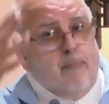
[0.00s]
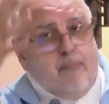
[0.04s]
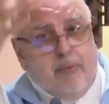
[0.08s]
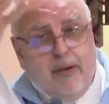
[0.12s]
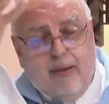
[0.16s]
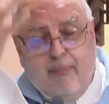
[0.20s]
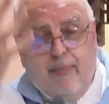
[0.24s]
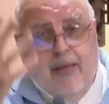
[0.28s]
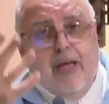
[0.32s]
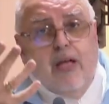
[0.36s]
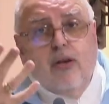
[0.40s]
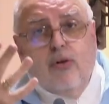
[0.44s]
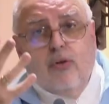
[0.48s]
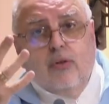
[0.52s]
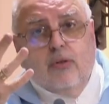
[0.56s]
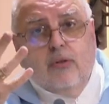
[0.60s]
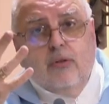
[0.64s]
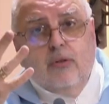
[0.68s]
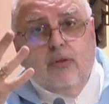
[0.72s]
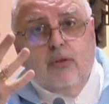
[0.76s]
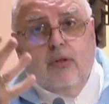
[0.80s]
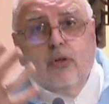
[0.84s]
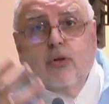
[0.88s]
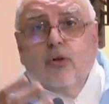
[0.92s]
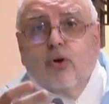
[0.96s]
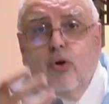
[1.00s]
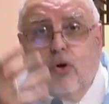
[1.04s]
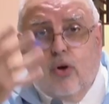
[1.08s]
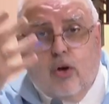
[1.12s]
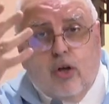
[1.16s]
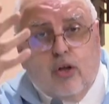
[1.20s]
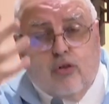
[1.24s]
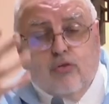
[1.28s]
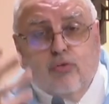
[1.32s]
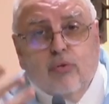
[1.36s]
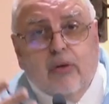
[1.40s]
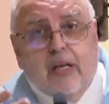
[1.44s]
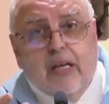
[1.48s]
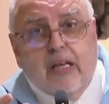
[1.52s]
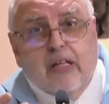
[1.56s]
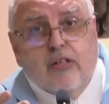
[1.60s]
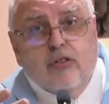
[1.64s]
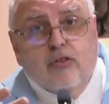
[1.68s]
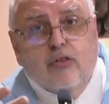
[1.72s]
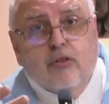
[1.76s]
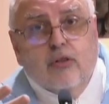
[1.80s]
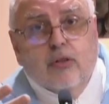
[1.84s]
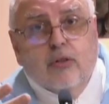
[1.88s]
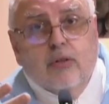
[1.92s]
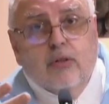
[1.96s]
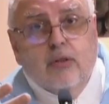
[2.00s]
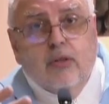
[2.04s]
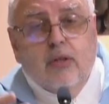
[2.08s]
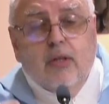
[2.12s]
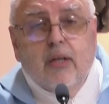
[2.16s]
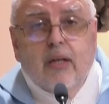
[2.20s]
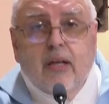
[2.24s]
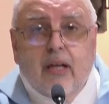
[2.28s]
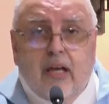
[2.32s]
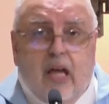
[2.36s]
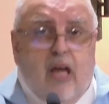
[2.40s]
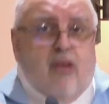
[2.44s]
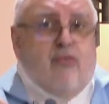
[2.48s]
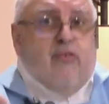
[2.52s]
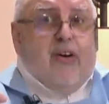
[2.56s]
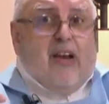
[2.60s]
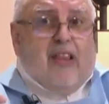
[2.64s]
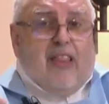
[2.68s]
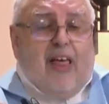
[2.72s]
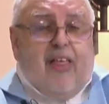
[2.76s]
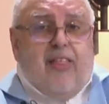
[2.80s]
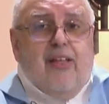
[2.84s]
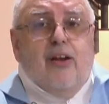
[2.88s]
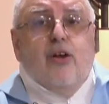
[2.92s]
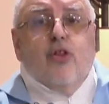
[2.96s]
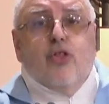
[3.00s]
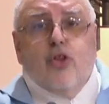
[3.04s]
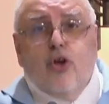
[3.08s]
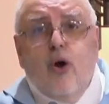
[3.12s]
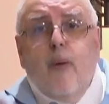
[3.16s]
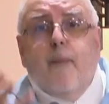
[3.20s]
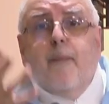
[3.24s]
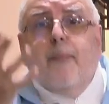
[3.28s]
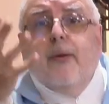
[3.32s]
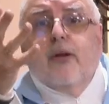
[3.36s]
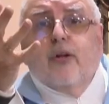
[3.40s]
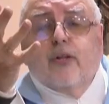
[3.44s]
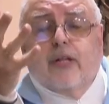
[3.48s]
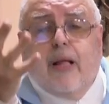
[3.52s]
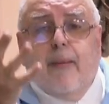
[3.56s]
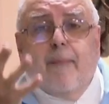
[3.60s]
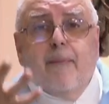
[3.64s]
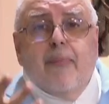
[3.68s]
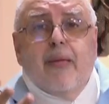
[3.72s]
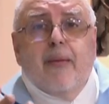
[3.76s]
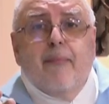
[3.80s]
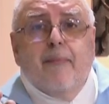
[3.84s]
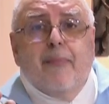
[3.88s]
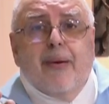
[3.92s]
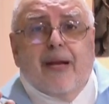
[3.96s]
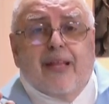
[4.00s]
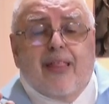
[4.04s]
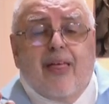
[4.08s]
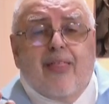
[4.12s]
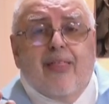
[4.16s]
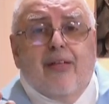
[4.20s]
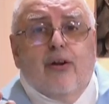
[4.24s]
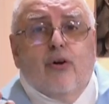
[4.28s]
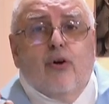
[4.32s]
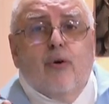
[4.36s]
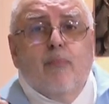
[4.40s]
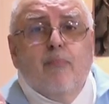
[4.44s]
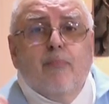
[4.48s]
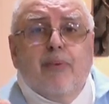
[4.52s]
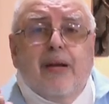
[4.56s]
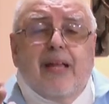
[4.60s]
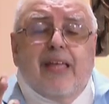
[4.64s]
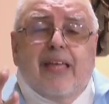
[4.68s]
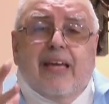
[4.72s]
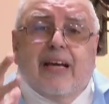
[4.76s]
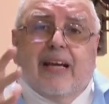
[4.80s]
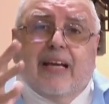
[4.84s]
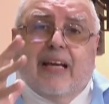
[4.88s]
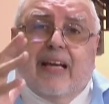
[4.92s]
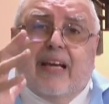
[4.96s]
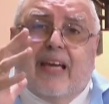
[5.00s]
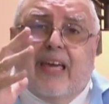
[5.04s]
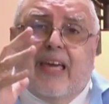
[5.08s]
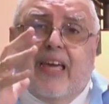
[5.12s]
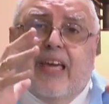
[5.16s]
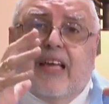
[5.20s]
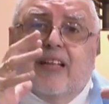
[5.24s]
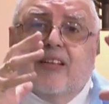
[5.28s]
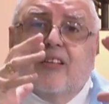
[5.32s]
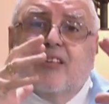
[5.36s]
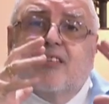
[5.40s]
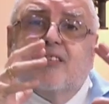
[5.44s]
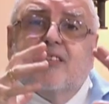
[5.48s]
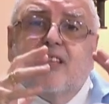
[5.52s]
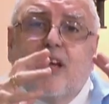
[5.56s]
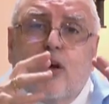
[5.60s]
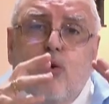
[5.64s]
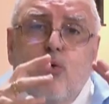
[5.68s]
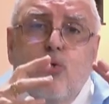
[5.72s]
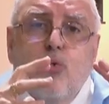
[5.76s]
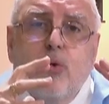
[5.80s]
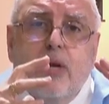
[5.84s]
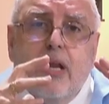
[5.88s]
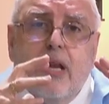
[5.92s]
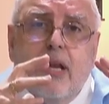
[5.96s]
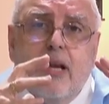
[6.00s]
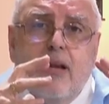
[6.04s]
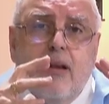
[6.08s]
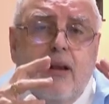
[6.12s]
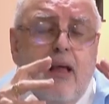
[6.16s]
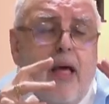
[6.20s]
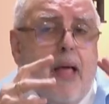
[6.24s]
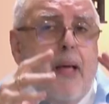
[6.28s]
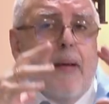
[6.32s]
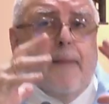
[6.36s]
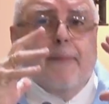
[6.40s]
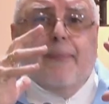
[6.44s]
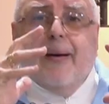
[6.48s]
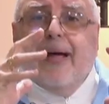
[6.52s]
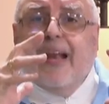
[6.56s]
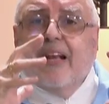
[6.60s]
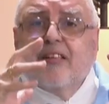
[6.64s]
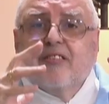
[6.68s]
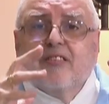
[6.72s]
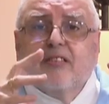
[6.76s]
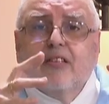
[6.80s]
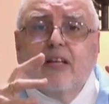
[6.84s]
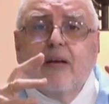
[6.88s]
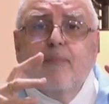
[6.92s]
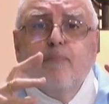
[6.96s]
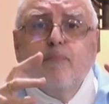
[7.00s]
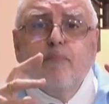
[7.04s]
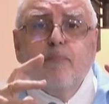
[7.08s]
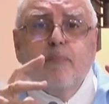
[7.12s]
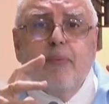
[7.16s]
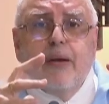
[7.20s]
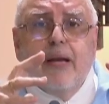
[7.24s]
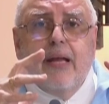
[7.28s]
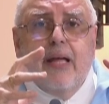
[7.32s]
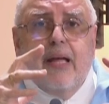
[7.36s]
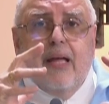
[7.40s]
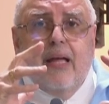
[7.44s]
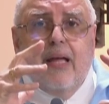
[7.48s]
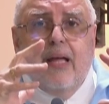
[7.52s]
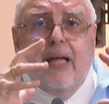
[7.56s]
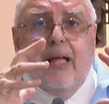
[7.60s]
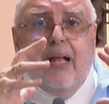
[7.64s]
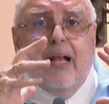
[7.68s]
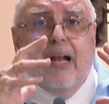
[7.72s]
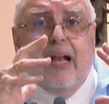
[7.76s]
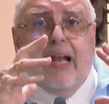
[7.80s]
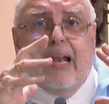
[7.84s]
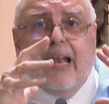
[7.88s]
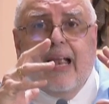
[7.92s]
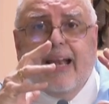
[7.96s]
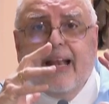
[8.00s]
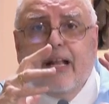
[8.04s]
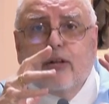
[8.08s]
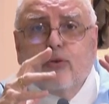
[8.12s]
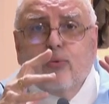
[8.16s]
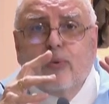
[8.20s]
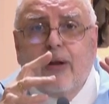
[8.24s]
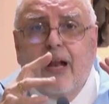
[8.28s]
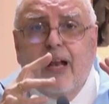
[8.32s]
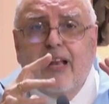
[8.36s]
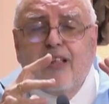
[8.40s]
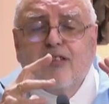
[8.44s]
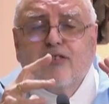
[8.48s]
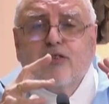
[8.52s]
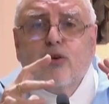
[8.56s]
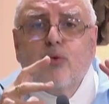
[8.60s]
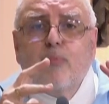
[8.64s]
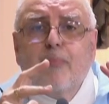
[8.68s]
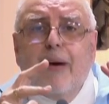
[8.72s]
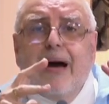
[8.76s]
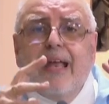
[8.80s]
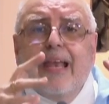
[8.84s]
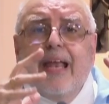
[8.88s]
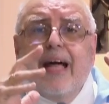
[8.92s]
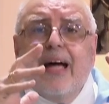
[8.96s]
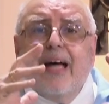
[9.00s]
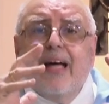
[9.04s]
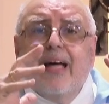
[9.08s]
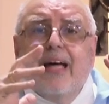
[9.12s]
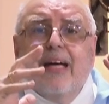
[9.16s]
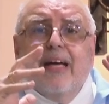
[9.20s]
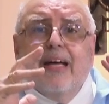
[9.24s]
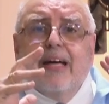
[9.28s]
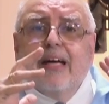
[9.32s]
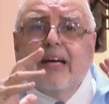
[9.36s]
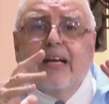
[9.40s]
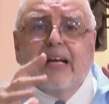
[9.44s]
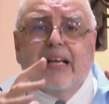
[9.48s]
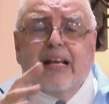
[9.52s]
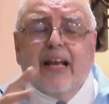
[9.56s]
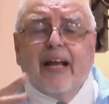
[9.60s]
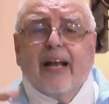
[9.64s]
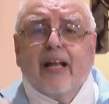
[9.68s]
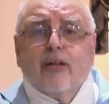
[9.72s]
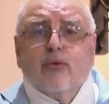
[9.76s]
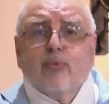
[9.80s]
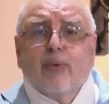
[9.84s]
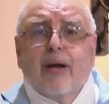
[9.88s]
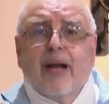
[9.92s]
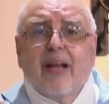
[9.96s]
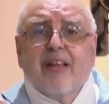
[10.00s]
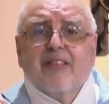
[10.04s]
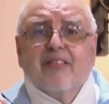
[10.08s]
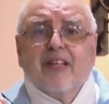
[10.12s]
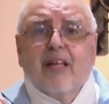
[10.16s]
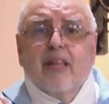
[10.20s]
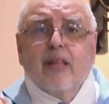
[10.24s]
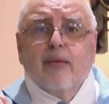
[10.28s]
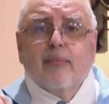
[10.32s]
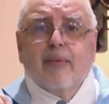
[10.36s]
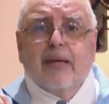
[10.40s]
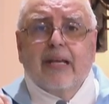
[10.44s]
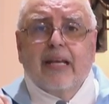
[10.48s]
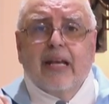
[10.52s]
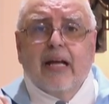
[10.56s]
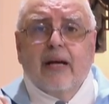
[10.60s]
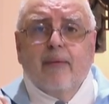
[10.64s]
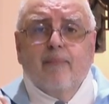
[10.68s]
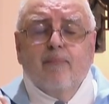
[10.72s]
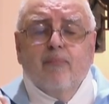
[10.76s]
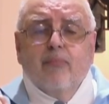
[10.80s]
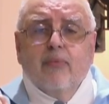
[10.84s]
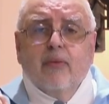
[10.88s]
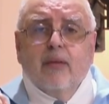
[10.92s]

Primero, con Jesucristo, que es verdadero Dios, pero también verdadero hombre y en quien se unen para siempre la naturaleza humana y la naturaleza divina.